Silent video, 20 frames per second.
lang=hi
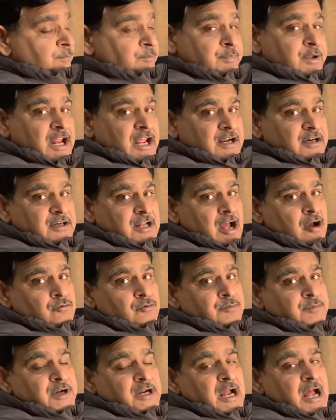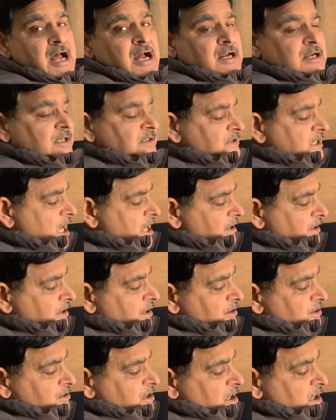ब्रेक डाउन में कहा का टारगेट